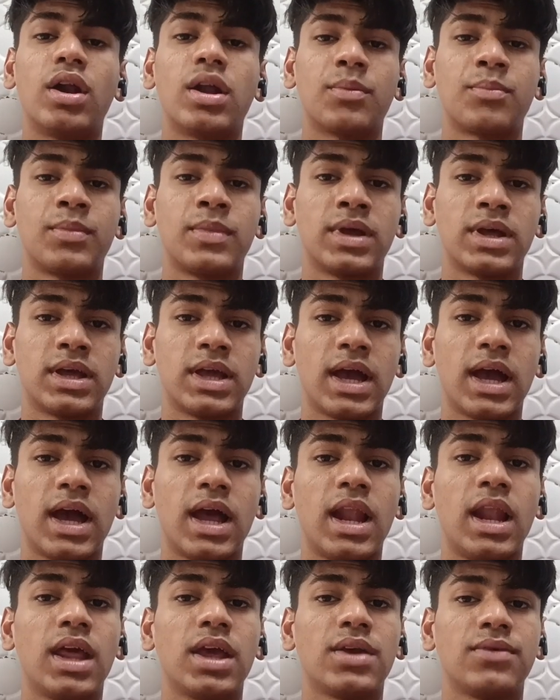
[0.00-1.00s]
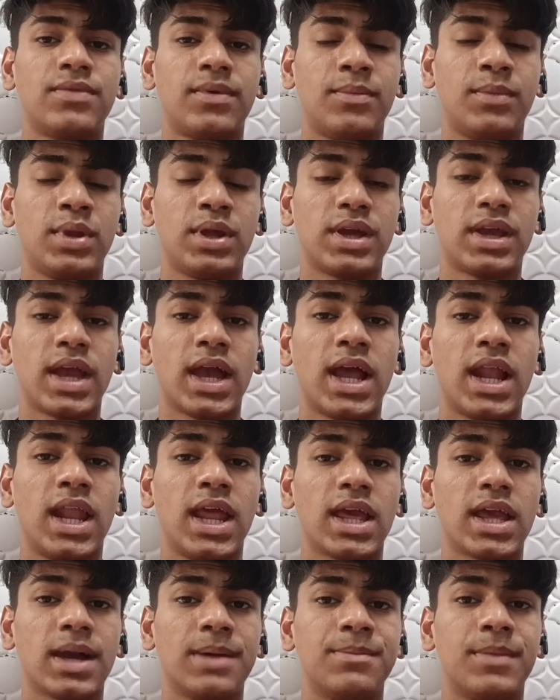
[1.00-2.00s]
और अपना ख्याल है कि फैमिली
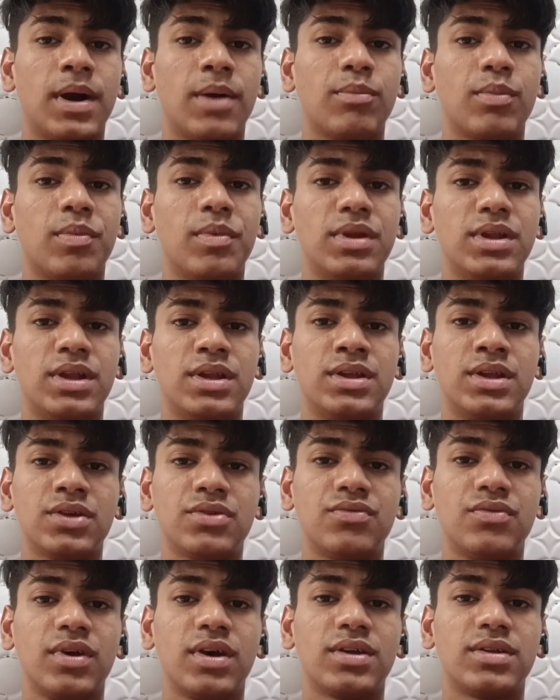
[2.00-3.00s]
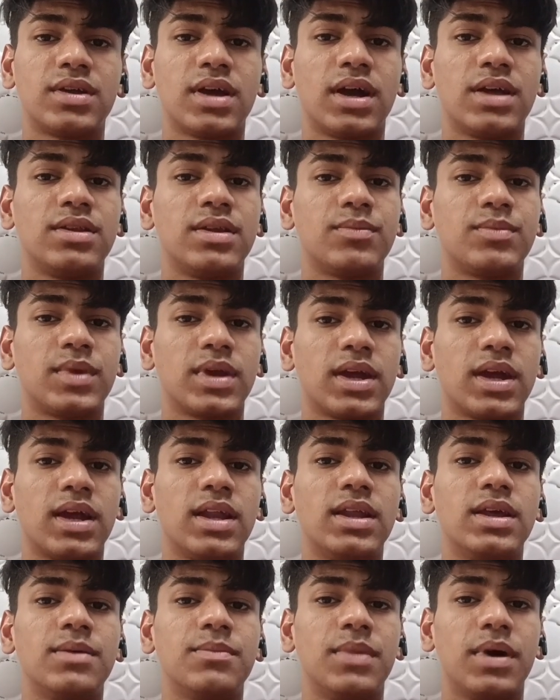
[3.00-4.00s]
ख्याल है कि हम आपको नेक्स्ट वीडियो के साथ जब तक
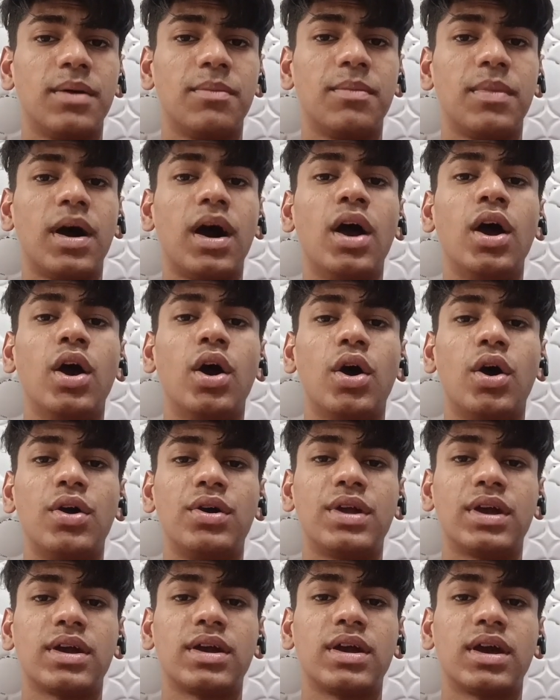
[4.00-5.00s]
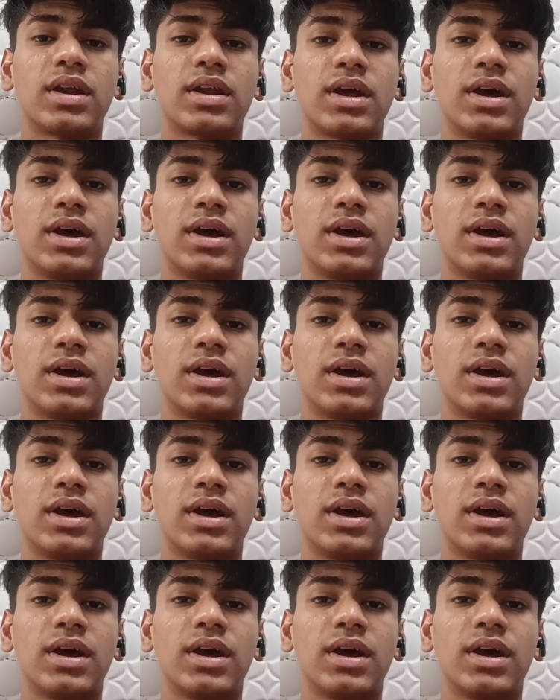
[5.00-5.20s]
के लिए बाबा और टेक